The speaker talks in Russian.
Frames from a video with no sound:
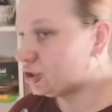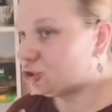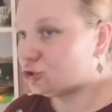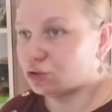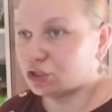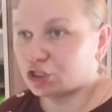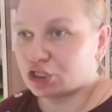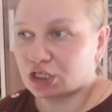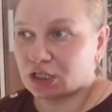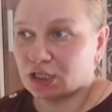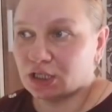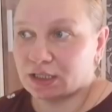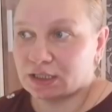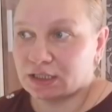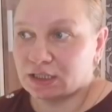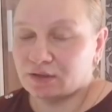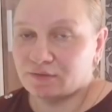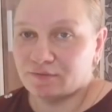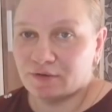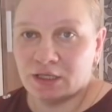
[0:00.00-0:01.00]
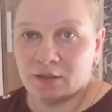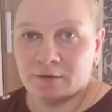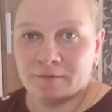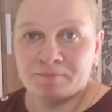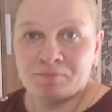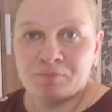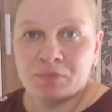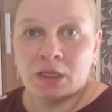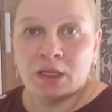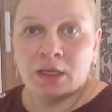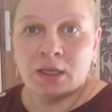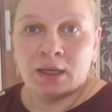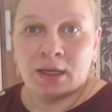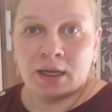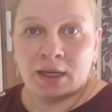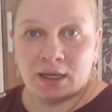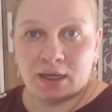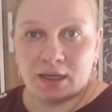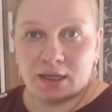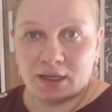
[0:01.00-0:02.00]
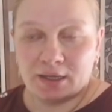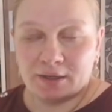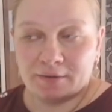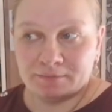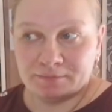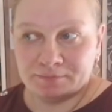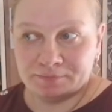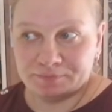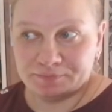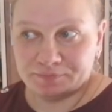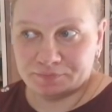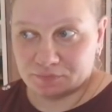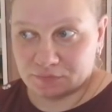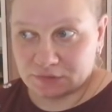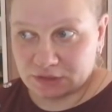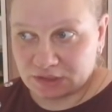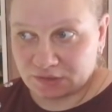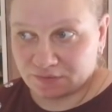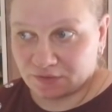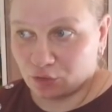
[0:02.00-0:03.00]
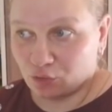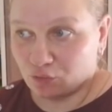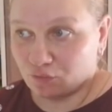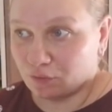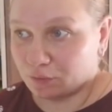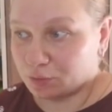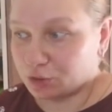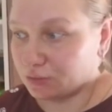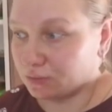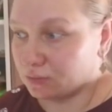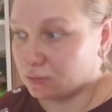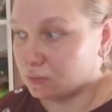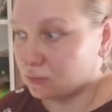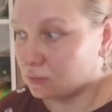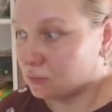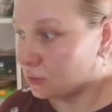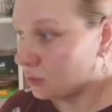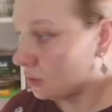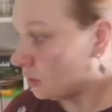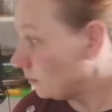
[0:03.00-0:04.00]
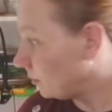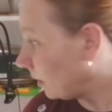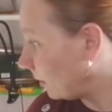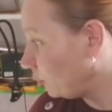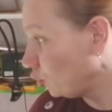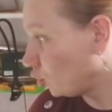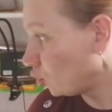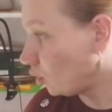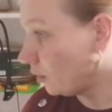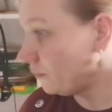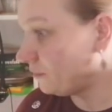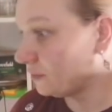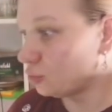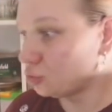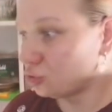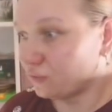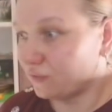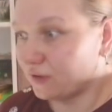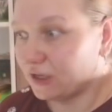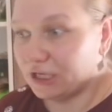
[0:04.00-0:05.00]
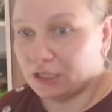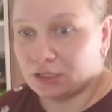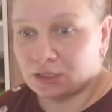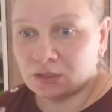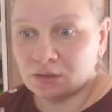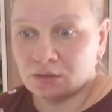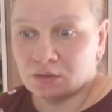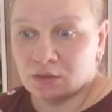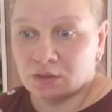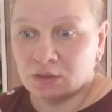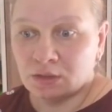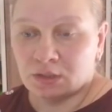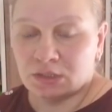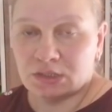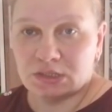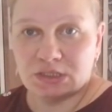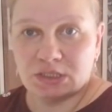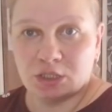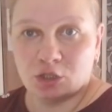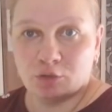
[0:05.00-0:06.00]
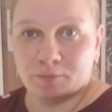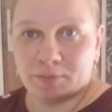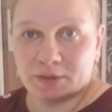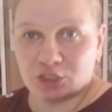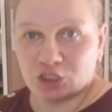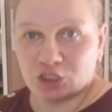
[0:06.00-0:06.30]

хочу я шоколадки твои. А, сварю, в общем. Попью кофе, буду варить. Сделаю